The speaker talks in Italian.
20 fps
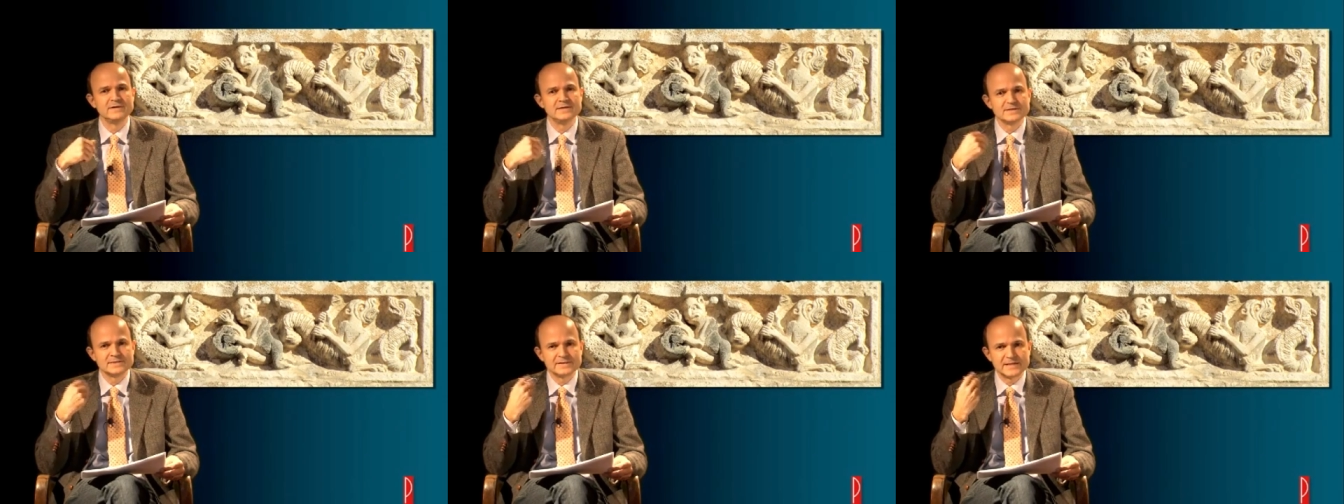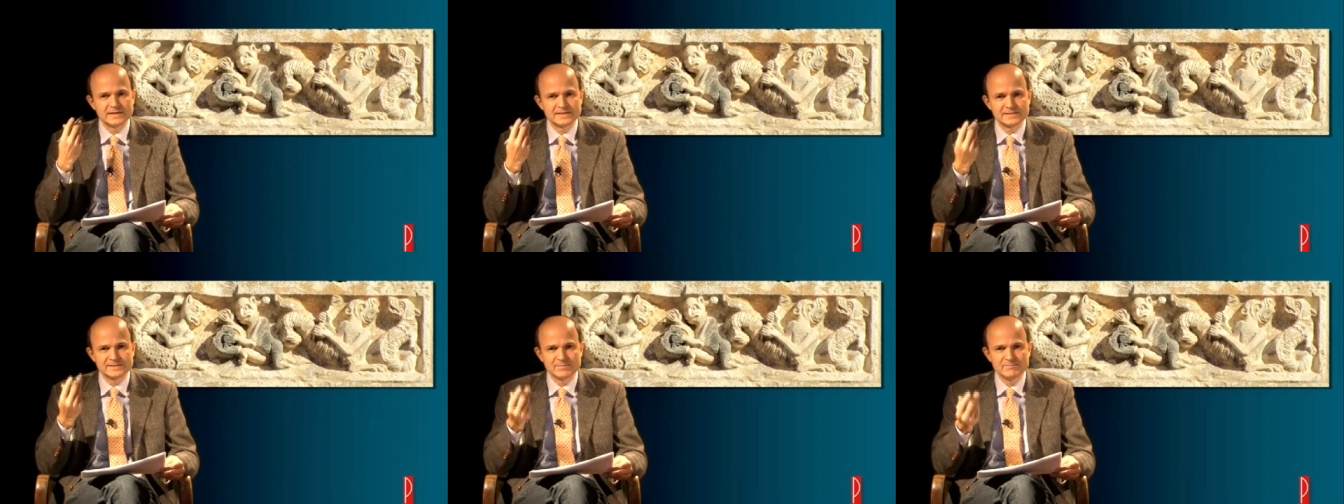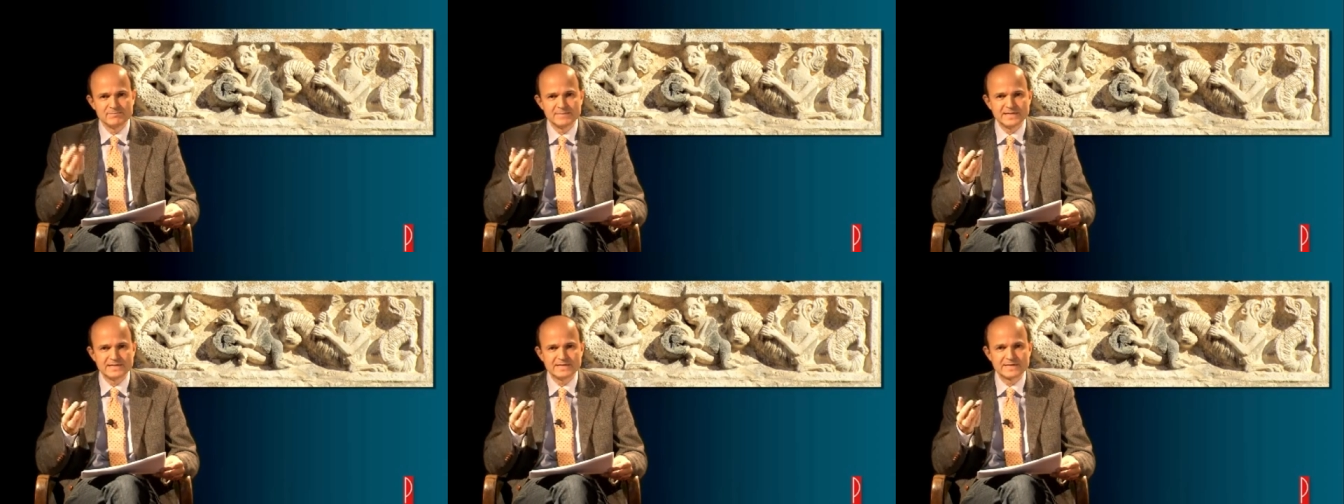senza
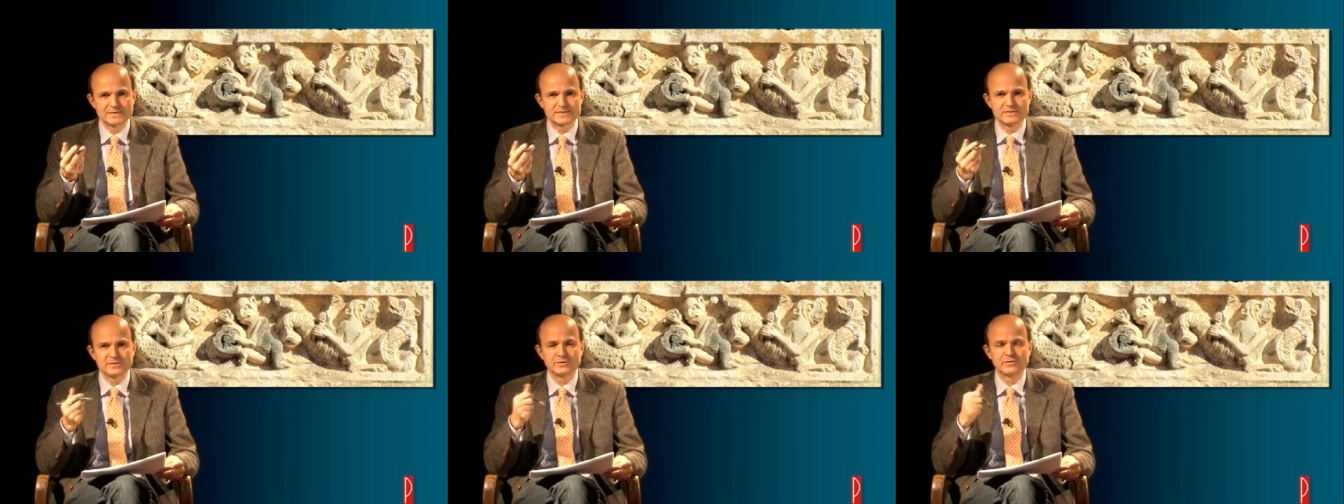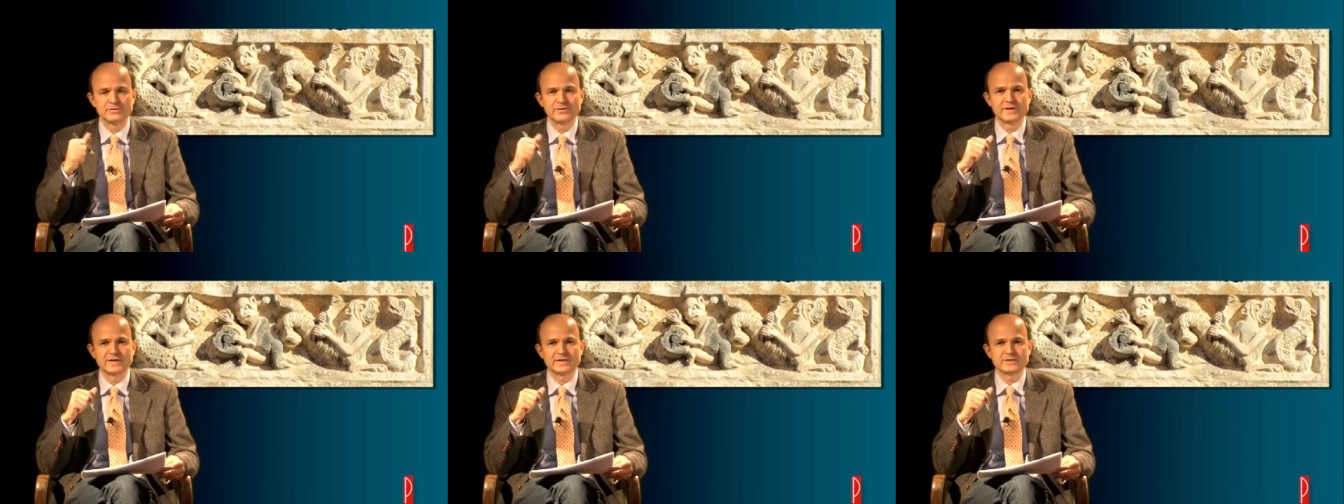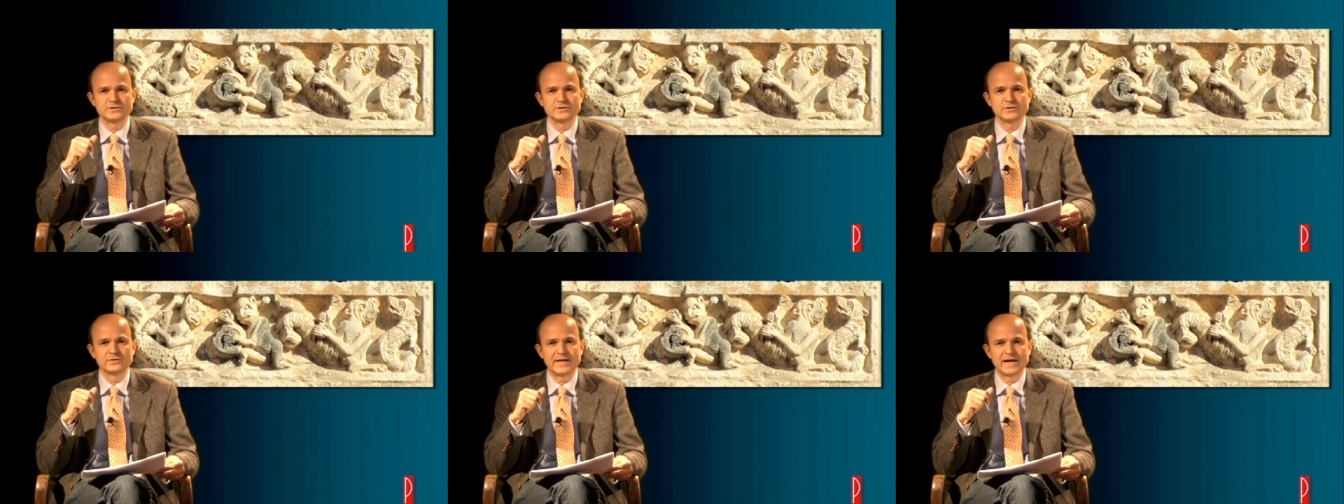mediazioni
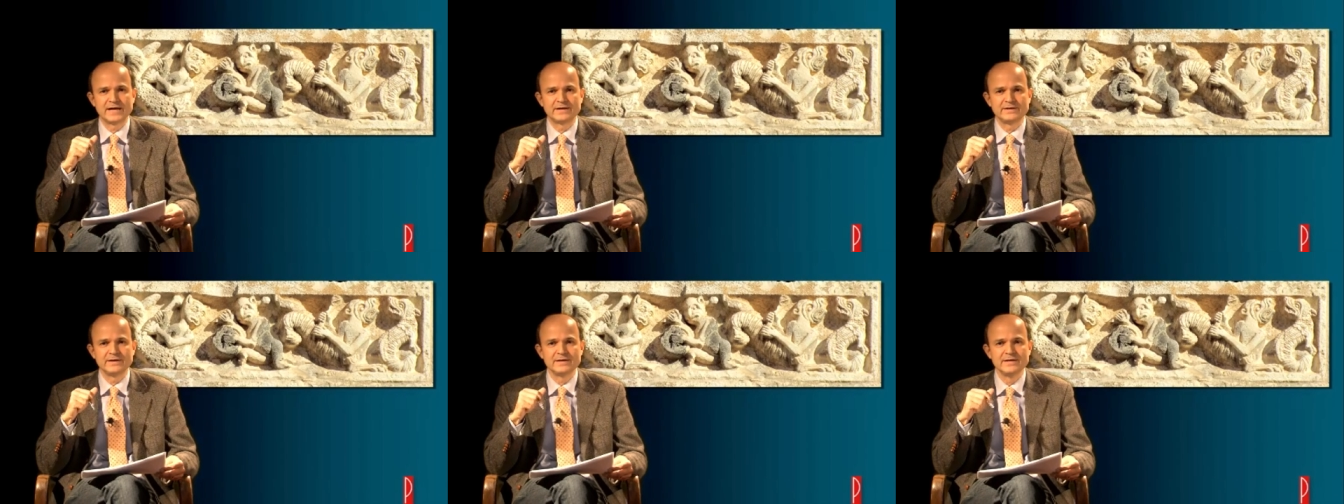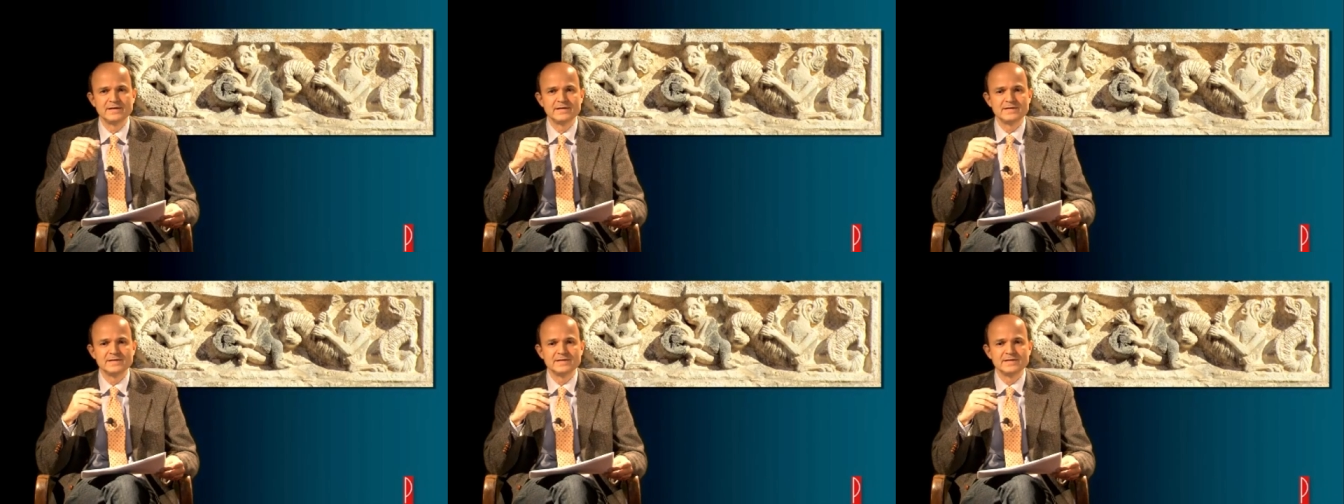razionali,